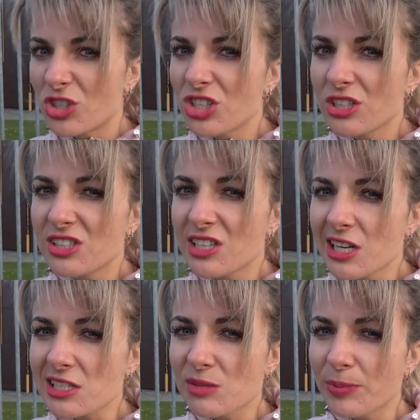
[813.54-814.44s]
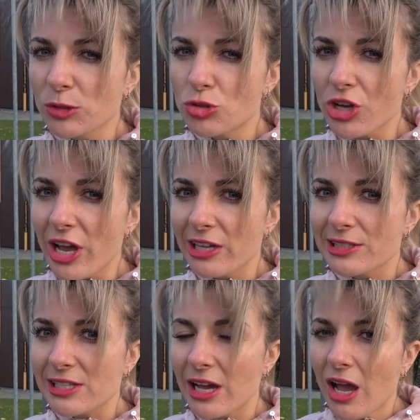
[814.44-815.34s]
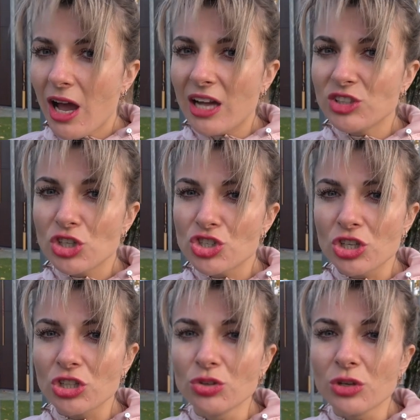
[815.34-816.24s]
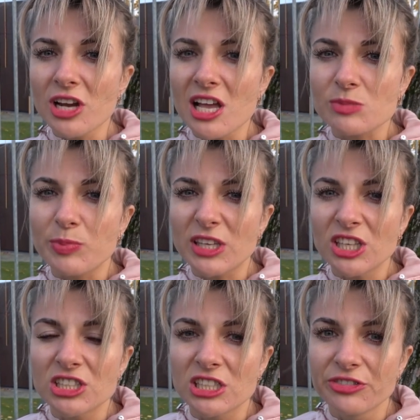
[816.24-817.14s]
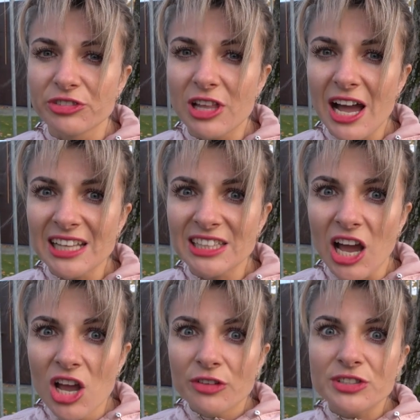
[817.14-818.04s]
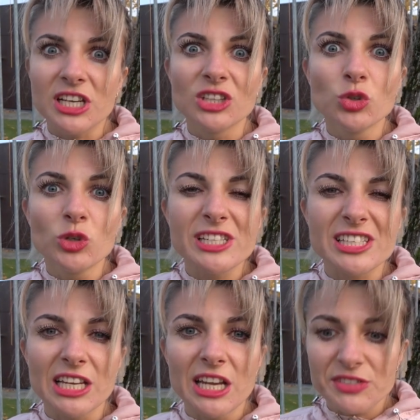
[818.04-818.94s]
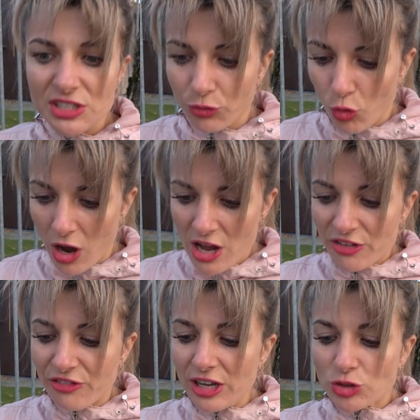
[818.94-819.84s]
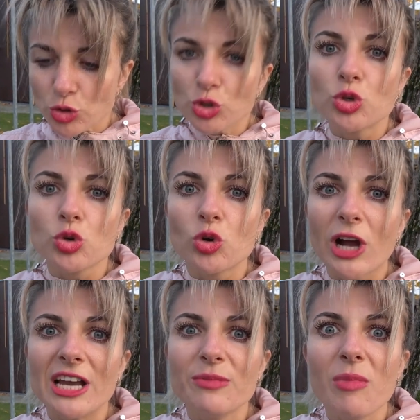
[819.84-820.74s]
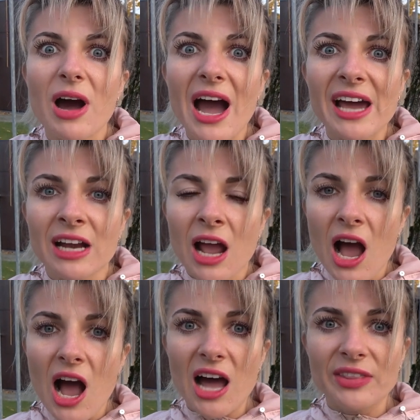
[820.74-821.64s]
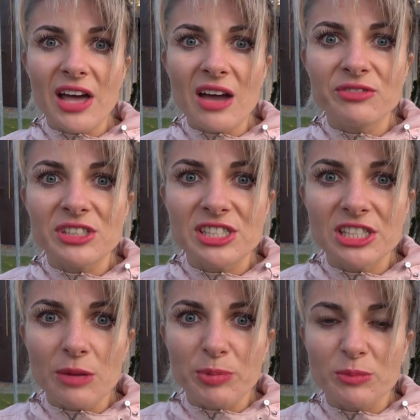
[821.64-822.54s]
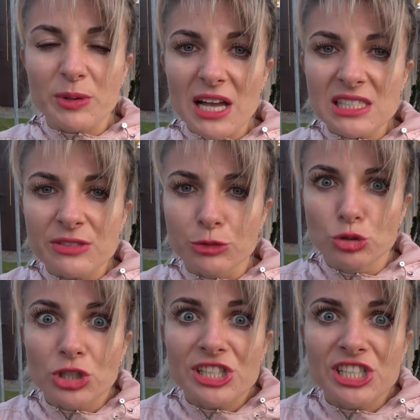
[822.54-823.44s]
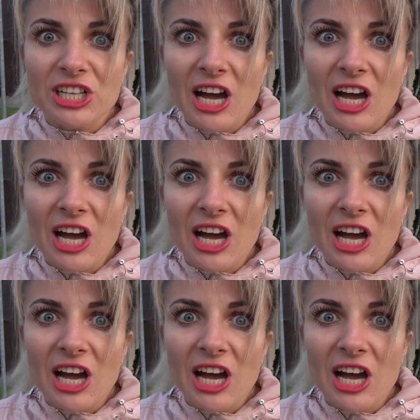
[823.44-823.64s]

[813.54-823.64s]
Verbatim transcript: Очень интересно получается. Они очередной раз похитили Влада, втянули, скорее всего, в эту игру «Кальмар», а нам везде подбрасывают эти